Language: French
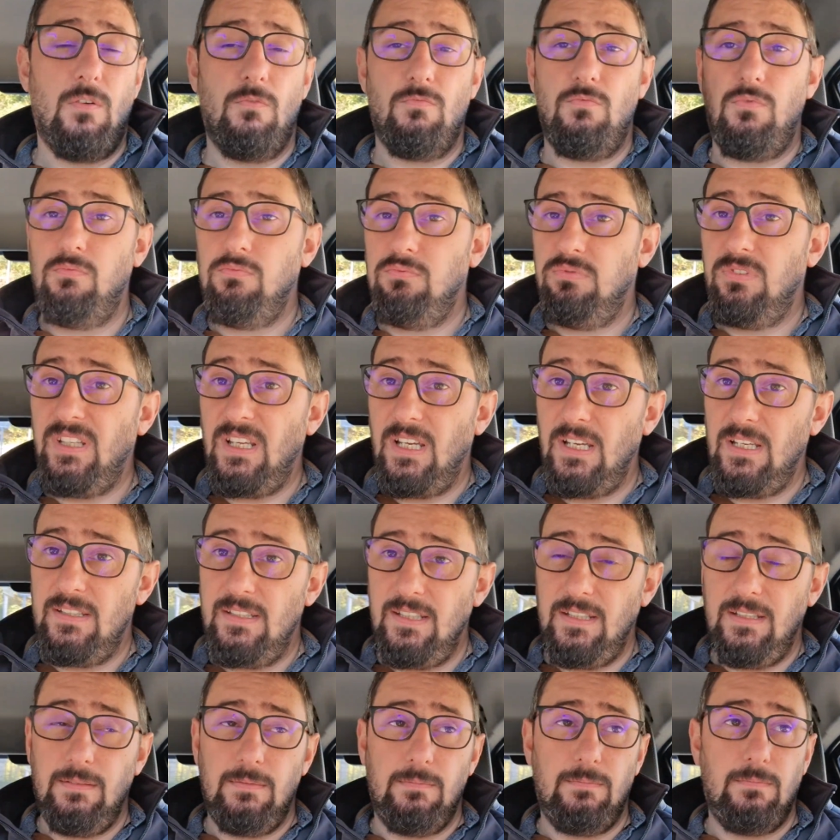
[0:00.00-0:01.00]
vous vous
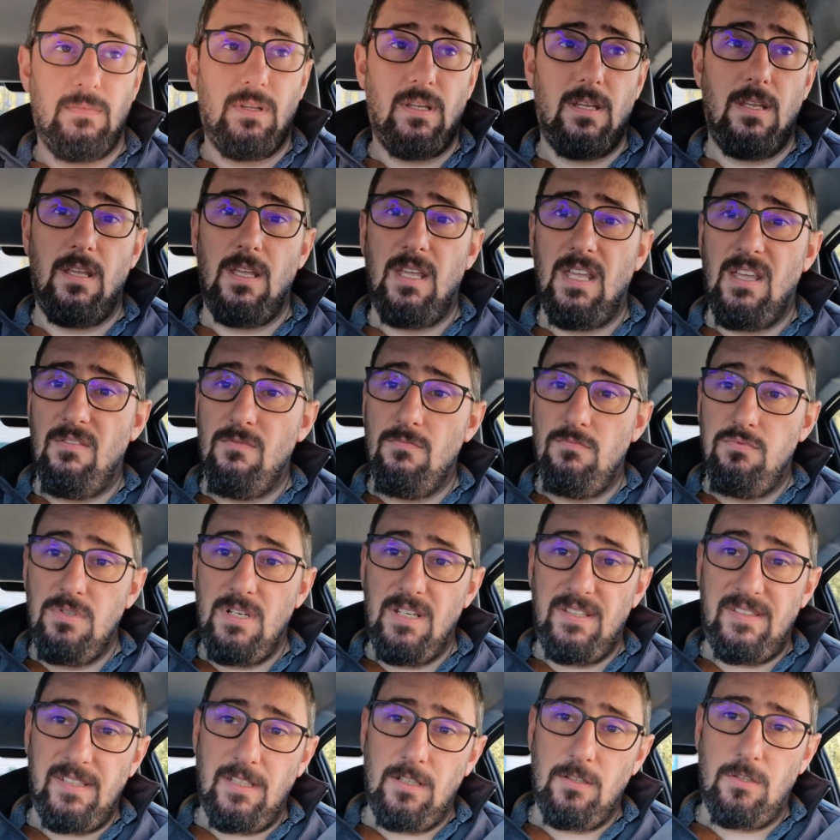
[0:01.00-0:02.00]
arrêtez, vous
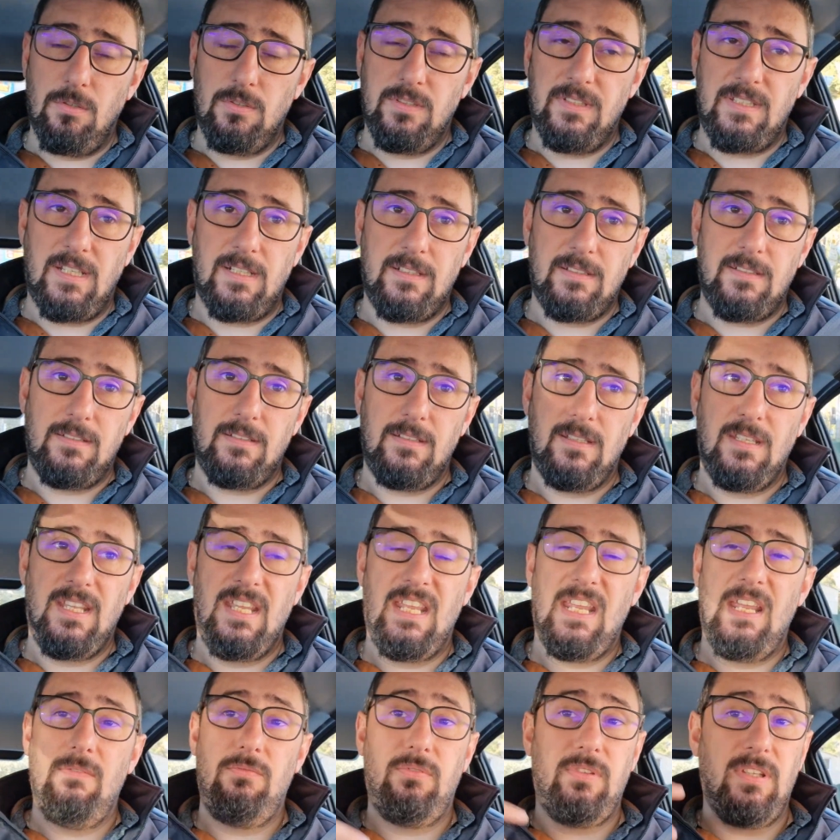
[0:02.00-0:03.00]
laissez le contact
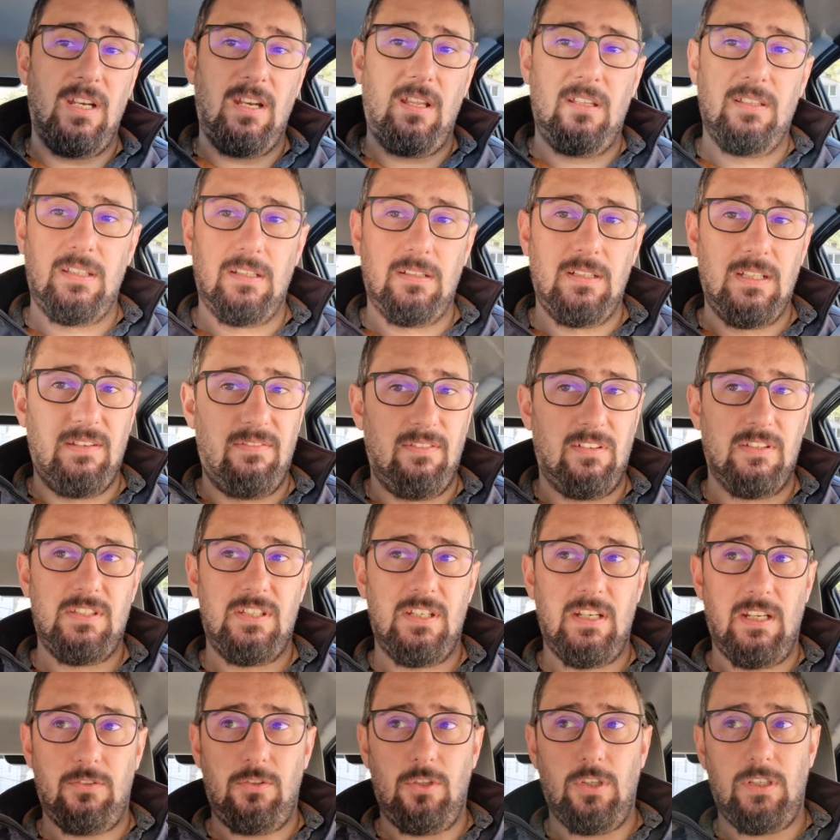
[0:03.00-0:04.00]
et vous allez entendre les
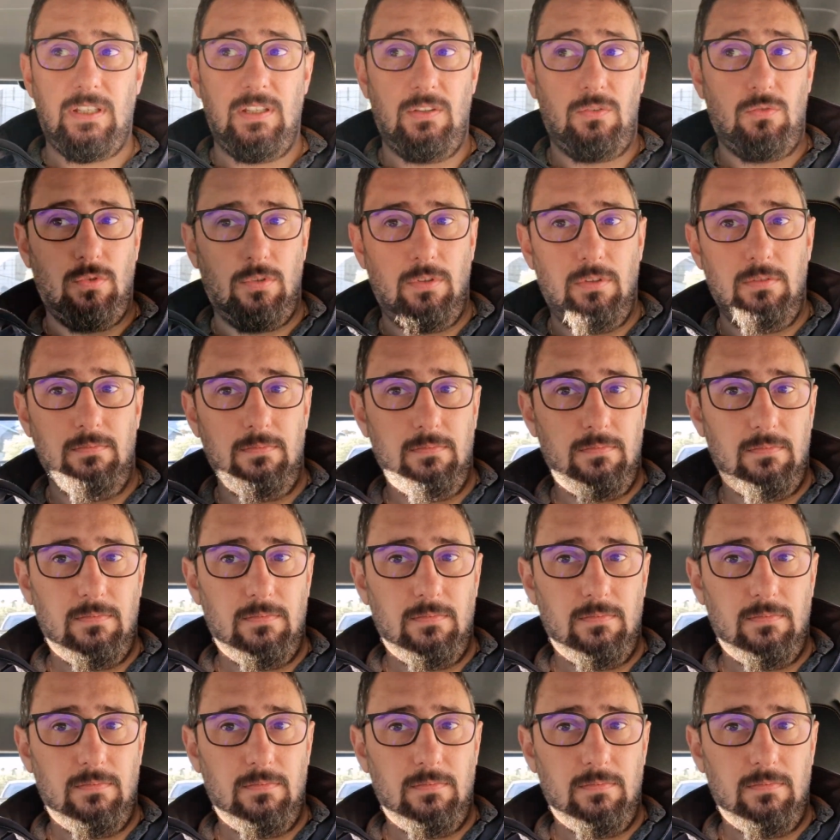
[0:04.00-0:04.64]
ventilateurs qui tournent.